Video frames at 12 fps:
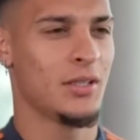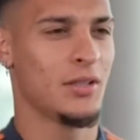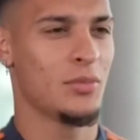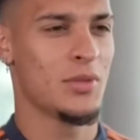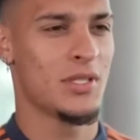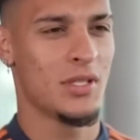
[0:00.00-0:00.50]

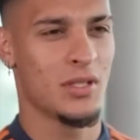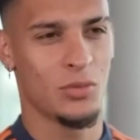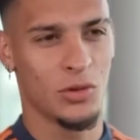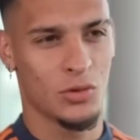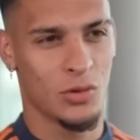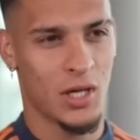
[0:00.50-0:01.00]
Dia
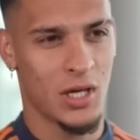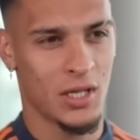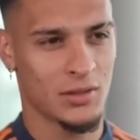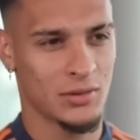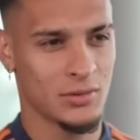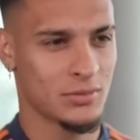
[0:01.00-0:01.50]
adalah pemain
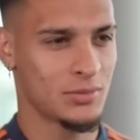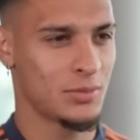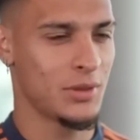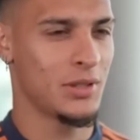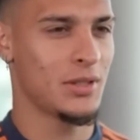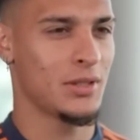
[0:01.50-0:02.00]
terbaik
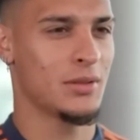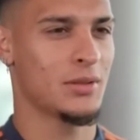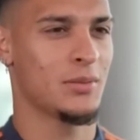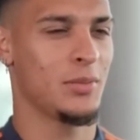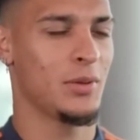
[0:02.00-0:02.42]
di dunia.